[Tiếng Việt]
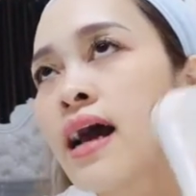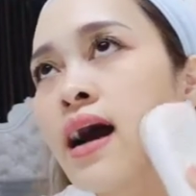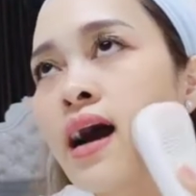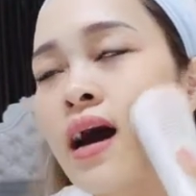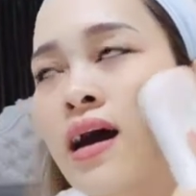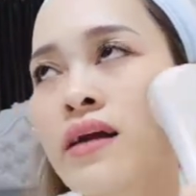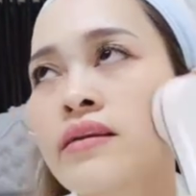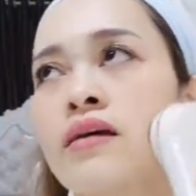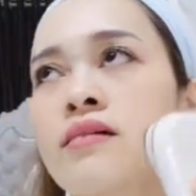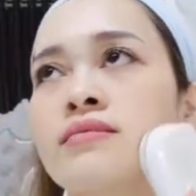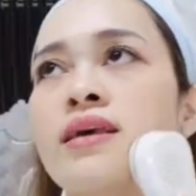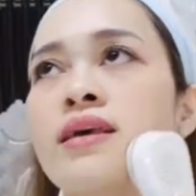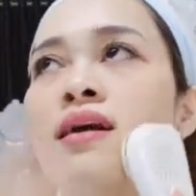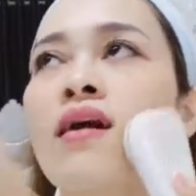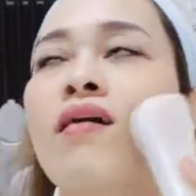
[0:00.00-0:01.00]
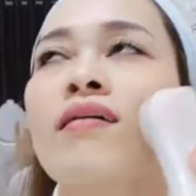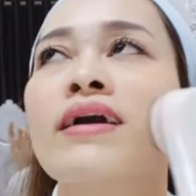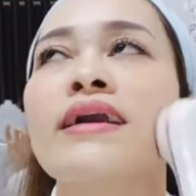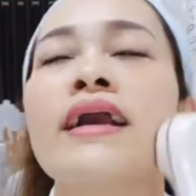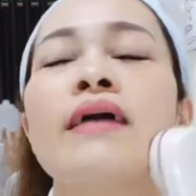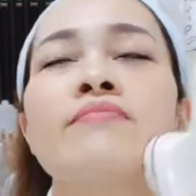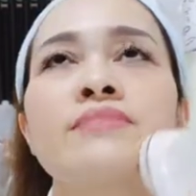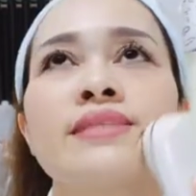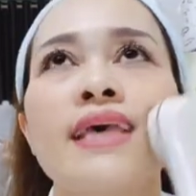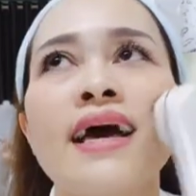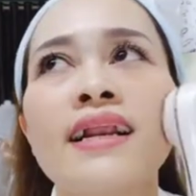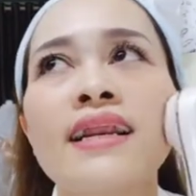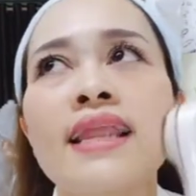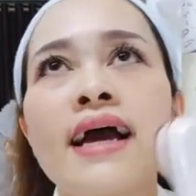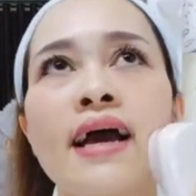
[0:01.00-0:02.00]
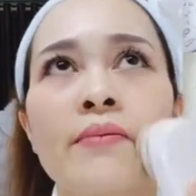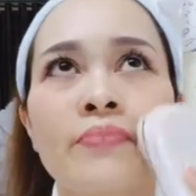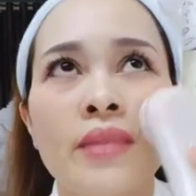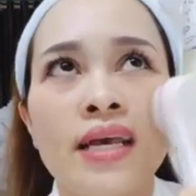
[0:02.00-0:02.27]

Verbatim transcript: à, nó sẽ có cái cảm giác là